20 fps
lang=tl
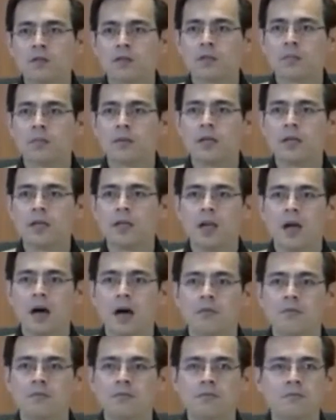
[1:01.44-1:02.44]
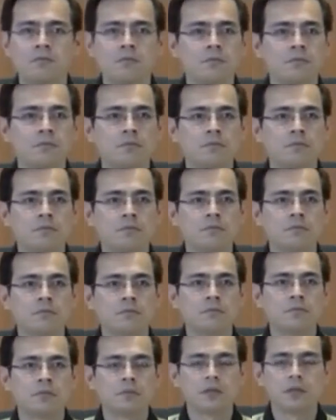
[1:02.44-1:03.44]
sa Maynila,
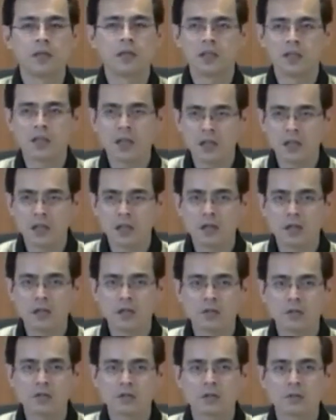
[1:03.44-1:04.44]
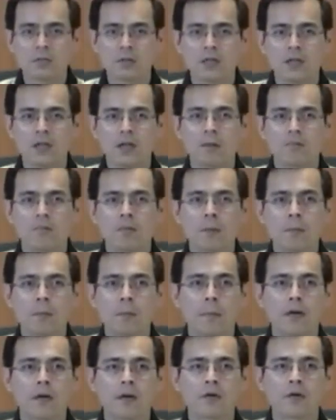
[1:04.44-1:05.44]
itininda ninyo sa Maynila,
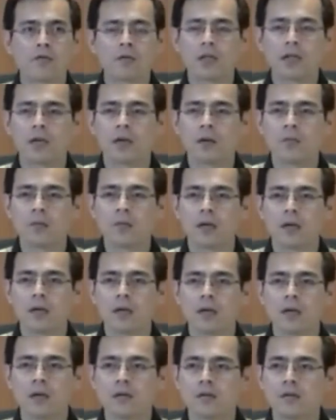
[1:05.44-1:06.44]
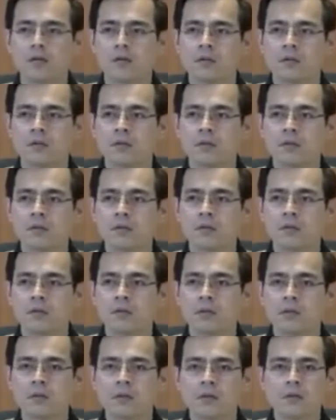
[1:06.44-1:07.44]
papapanagutin namin kayo.
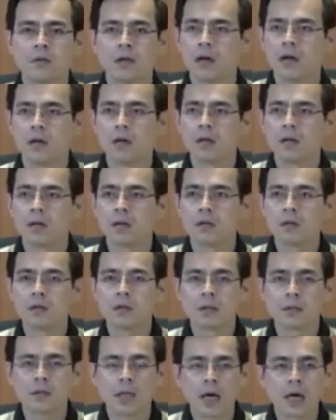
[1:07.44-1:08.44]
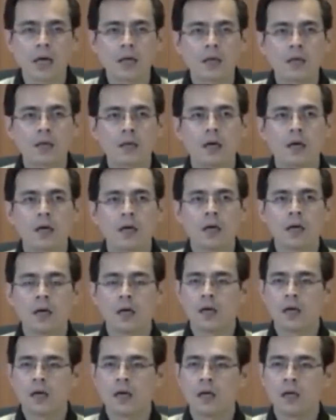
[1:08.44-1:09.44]
Oh. dahil uh,
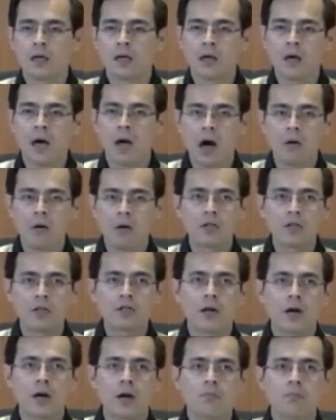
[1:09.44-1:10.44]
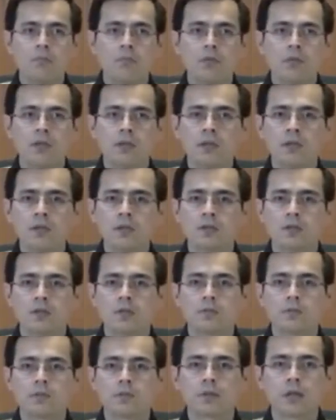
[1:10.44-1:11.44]
our job is
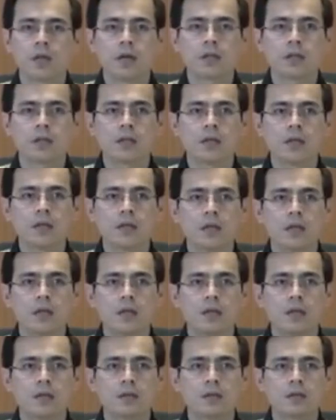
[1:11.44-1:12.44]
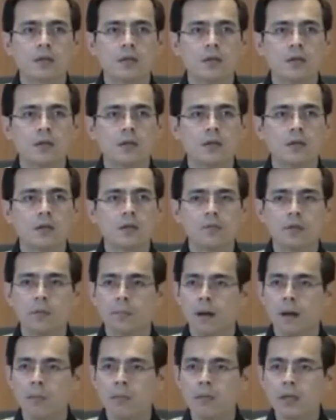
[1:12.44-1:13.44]
to protect the interest of the
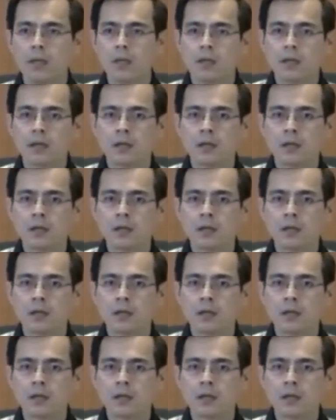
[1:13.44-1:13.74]
public.